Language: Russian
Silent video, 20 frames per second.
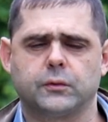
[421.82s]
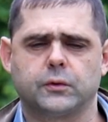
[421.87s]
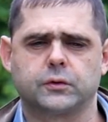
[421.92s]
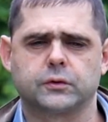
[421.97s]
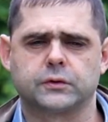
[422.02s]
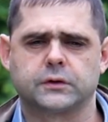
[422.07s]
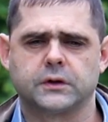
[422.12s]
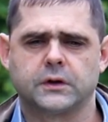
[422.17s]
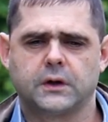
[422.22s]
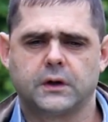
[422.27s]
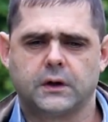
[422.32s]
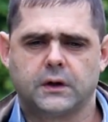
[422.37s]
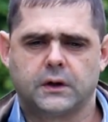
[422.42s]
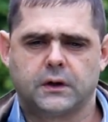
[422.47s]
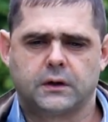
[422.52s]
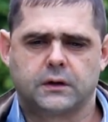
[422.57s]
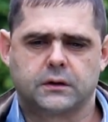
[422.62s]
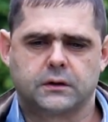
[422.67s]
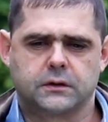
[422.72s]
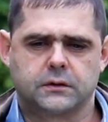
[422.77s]
могут
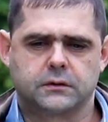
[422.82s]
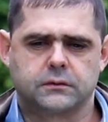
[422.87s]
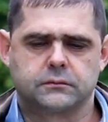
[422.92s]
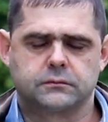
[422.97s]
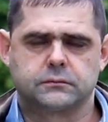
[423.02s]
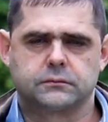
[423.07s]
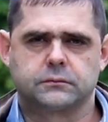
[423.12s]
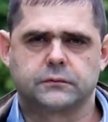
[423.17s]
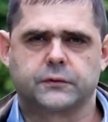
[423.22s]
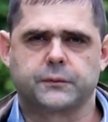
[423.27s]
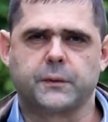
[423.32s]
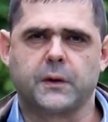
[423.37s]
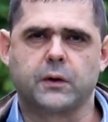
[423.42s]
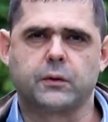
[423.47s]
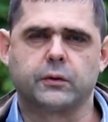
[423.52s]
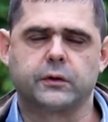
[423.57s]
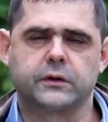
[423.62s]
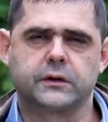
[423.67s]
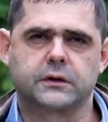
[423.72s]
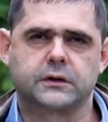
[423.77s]
э,
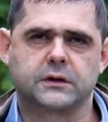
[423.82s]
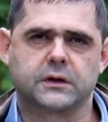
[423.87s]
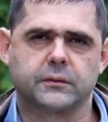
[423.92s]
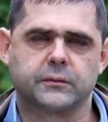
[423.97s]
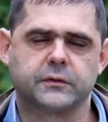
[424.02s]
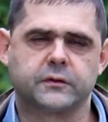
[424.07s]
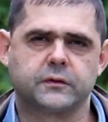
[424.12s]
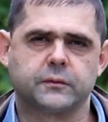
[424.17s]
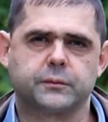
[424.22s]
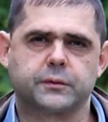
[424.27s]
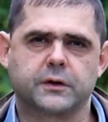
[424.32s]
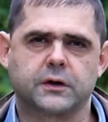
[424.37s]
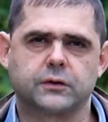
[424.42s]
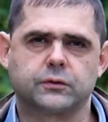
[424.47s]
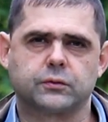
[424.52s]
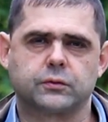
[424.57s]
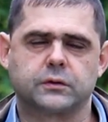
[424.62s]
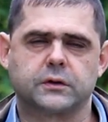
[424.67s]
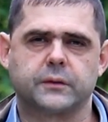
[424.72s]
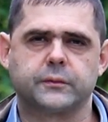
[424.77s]
спокойненько там и
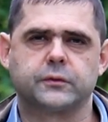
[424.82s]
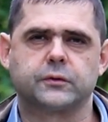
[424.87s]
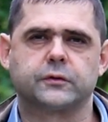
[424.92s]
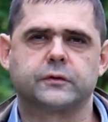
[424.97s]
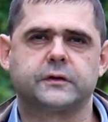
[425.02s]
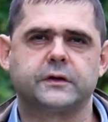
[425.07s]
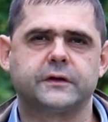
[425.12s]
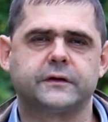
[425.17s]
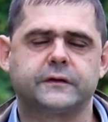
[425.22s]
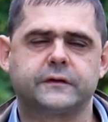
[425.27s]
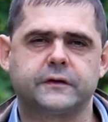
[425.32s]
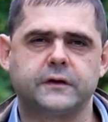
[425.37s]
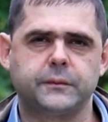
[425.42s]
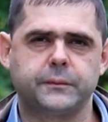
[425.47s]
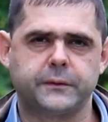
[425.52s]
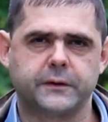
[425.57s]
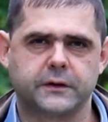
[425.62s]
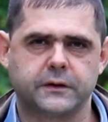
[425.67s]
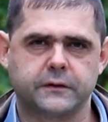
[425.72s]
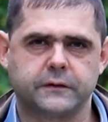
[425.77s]
температуру до минус 30
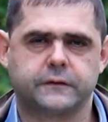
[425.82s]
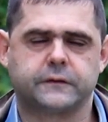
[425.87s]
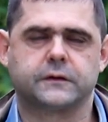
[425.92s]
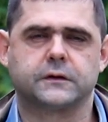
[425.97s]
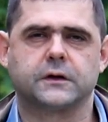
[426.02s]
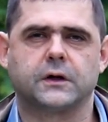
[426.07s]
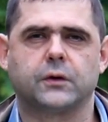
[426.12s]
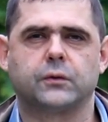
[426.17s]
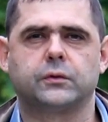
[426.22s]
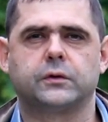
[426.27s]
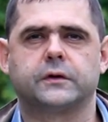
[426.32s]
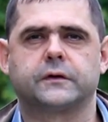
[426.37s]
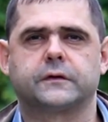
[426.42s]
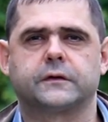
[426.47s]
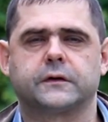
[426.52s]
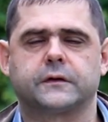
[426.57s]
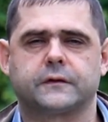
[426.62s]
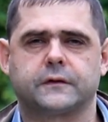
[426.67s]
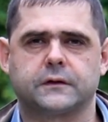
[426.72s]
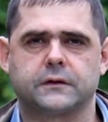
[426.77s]
перенести на
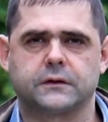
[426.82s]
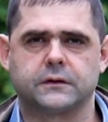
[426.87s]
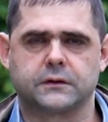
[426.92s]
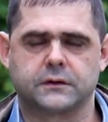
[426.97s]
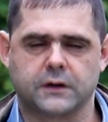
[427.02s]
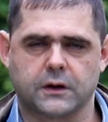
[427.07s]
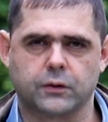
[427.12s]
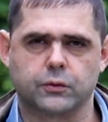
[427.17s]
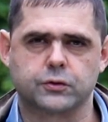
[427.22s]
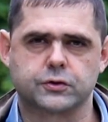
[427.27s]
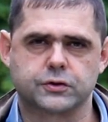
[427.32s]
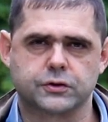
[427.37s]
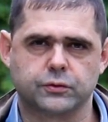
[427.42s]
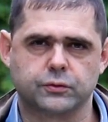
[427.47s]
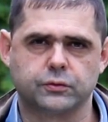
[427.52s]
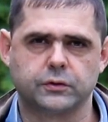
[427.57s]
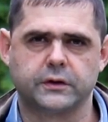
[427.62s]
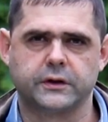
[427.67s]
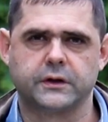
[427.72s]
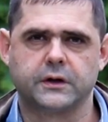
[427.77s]
улице, если хороший
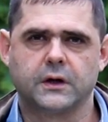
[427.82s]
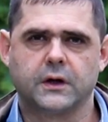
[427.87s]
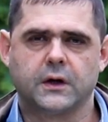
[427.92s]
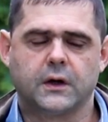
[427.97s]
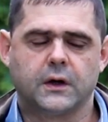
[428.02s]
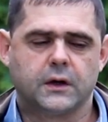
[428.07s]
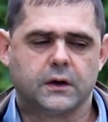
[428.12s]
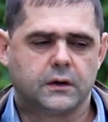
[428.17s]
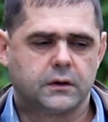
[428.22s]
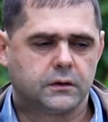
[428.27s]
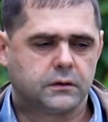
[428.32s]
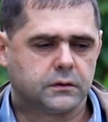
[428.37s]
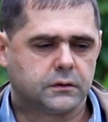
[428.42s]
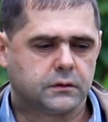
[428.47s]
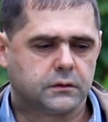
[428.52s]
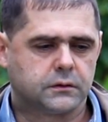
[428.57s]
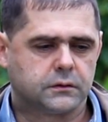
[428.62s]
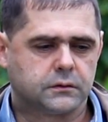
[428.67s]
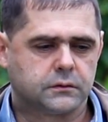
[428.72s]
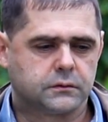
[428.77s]
улей.
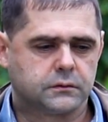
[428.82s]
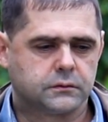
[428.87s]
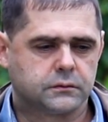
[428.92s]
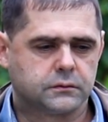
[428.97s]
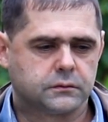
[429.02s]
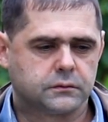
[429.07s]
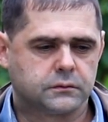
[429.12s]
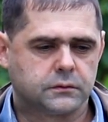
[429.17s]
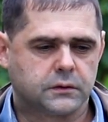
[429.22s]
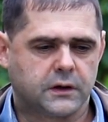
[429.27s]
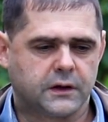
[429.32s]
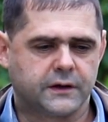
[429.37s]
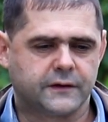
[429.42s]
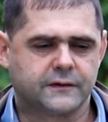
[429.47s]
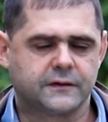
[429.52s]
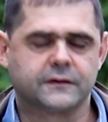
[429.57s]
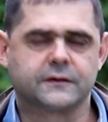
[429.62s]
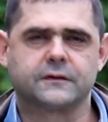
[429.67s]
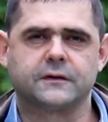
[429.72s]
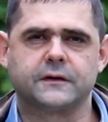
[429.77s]
Э, а
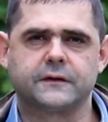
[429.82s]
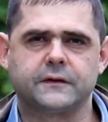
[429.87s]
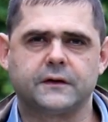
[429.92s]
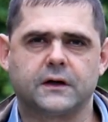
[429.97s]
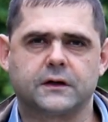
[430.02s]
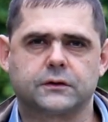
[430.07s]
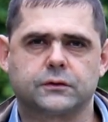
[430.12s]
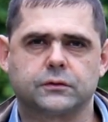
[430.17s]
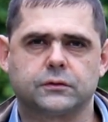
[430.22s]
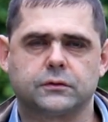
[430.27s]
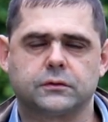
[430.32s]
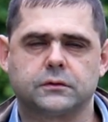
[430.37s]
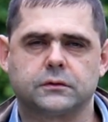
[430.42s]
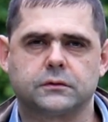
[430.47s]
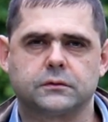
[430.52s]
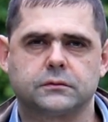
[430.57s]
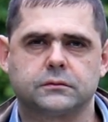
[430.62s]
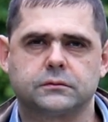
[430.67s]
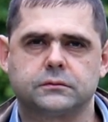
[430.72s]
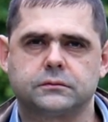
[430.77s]
если сквозняк,
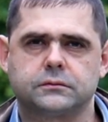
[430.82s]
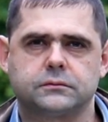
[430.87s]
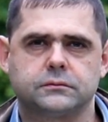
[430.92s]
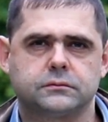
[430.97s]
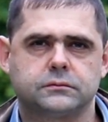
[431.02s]
то